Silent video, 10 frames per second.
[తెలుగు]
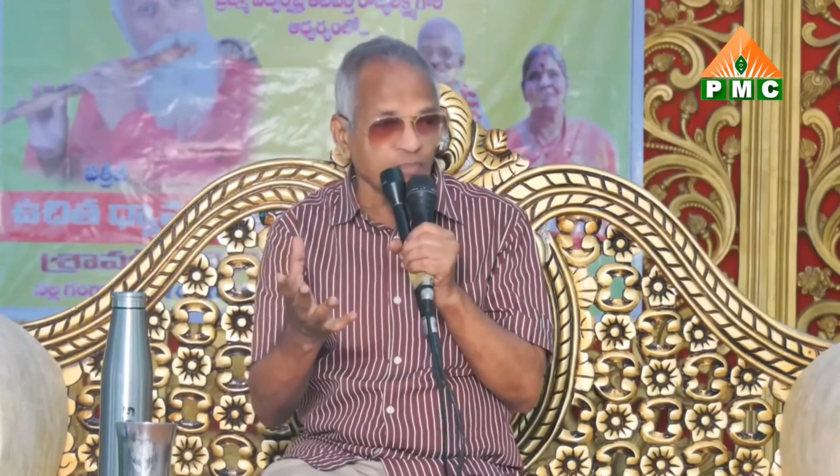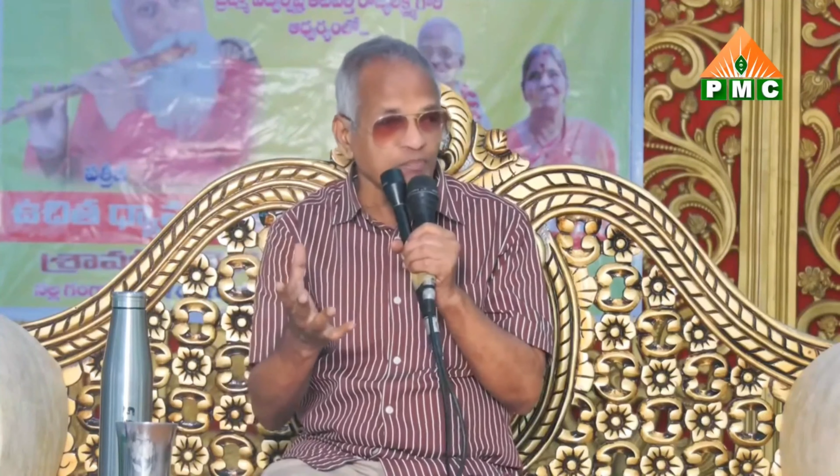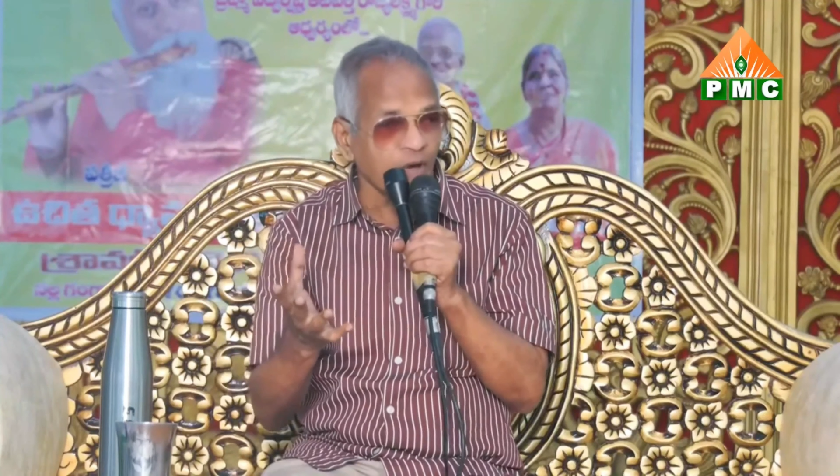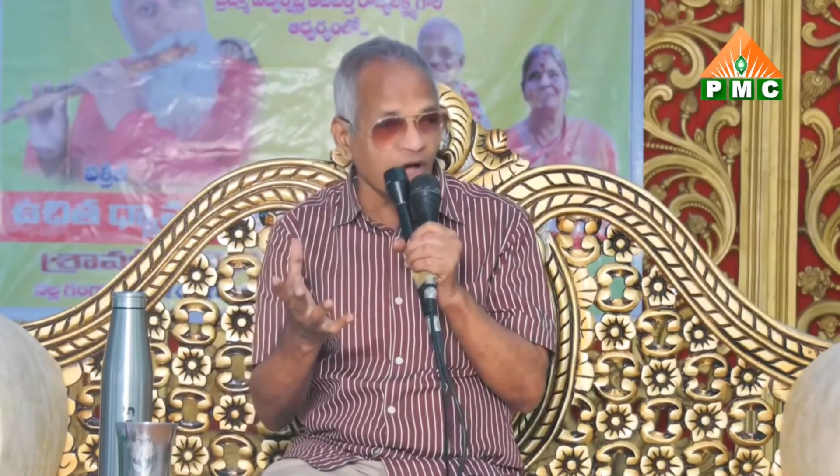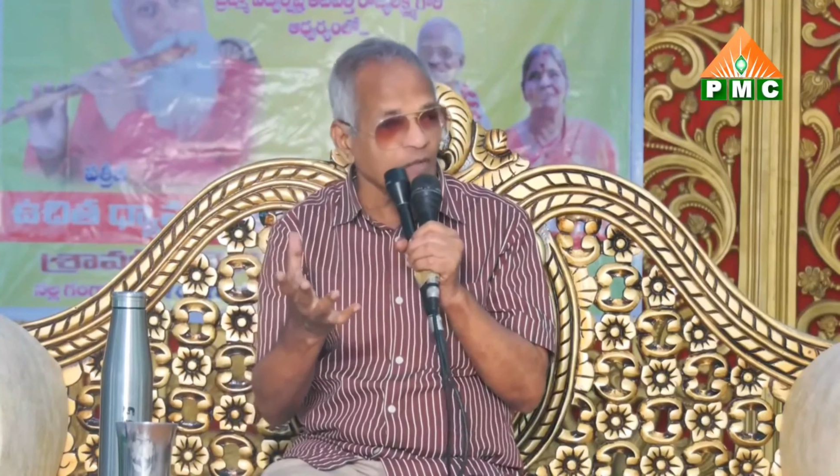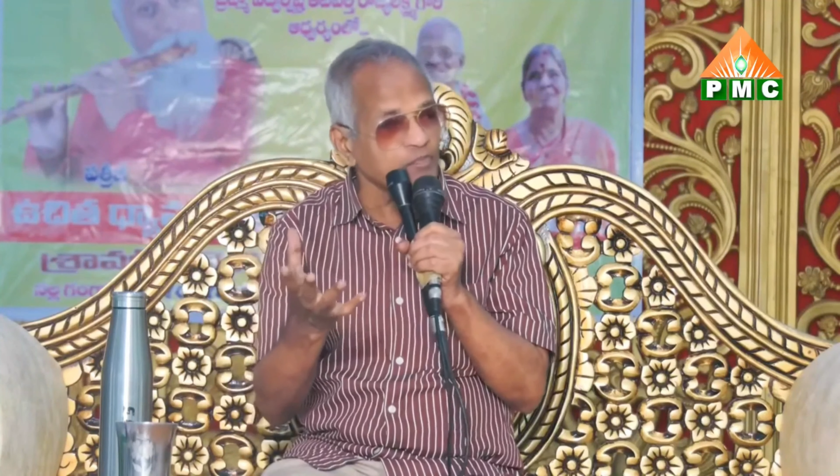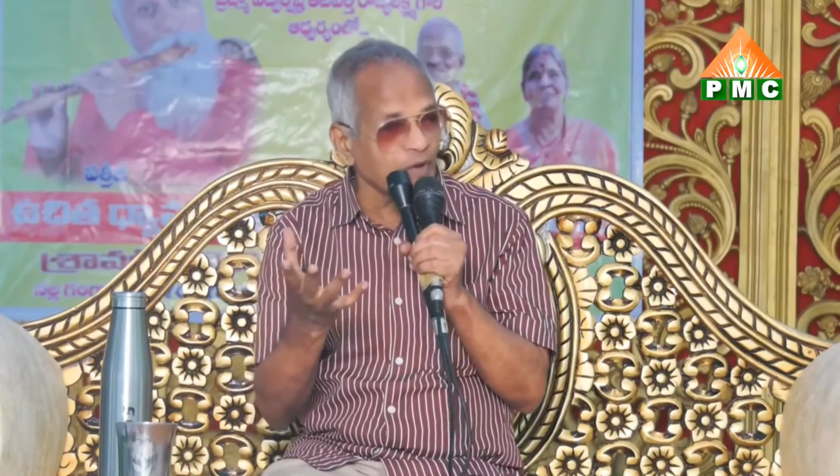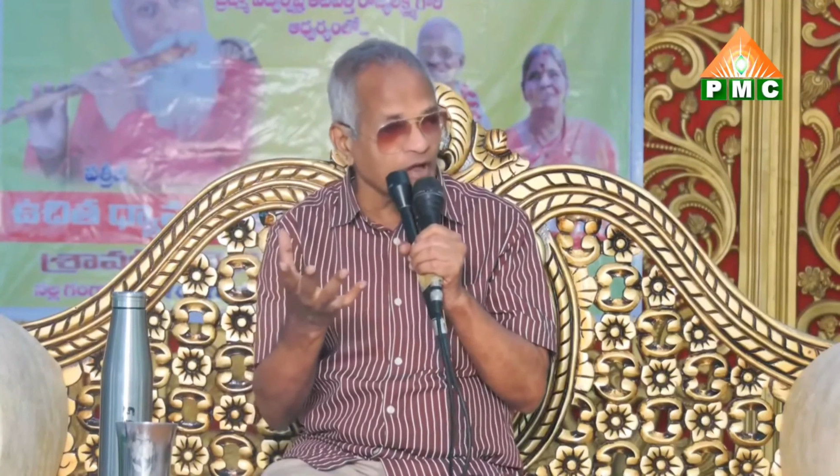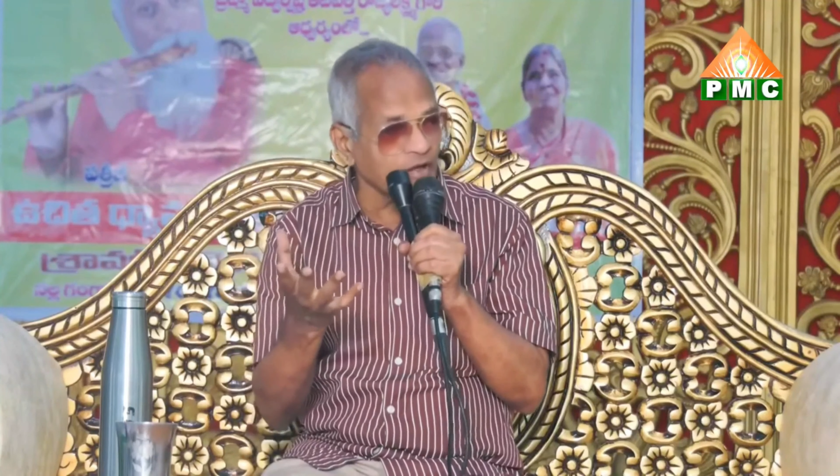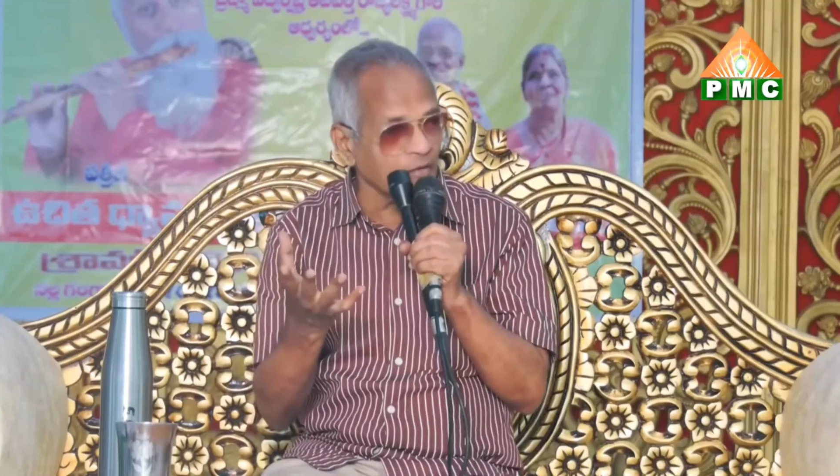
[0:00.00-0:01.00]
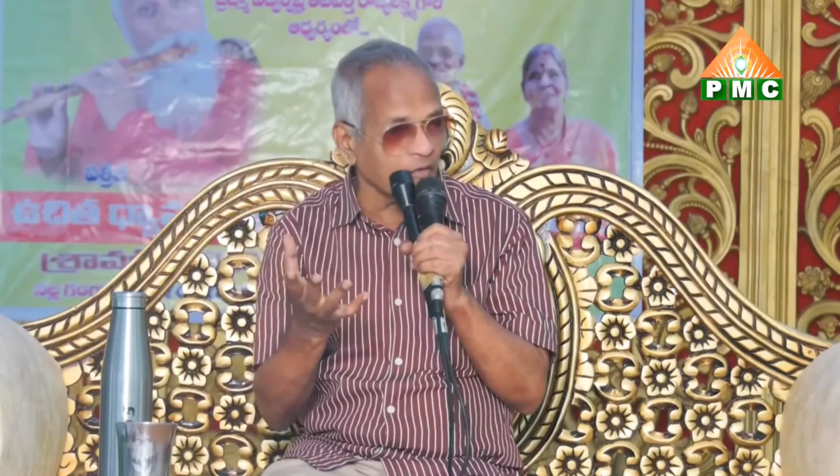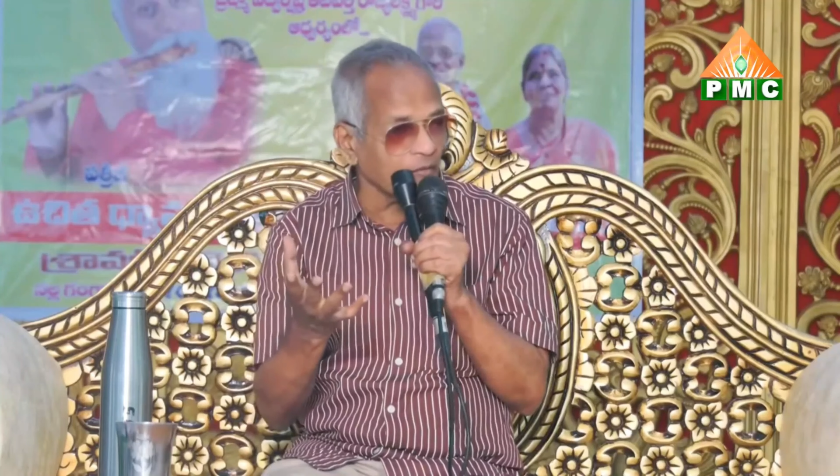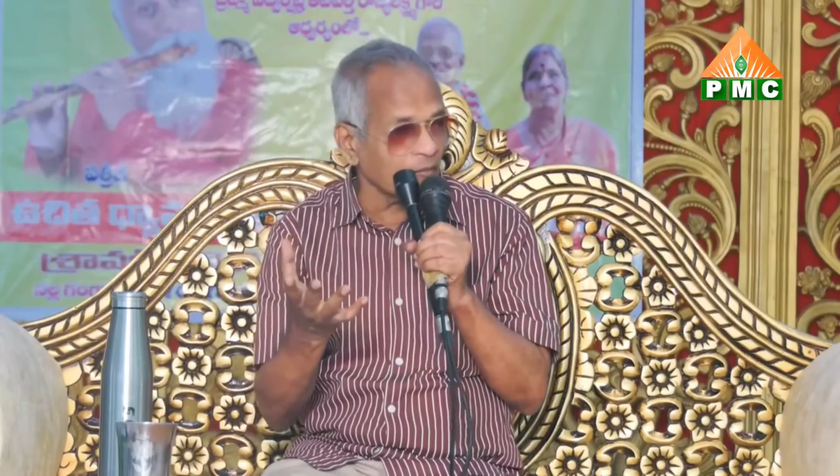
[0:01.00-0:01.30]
ఆత్మ ఆత్మ అనే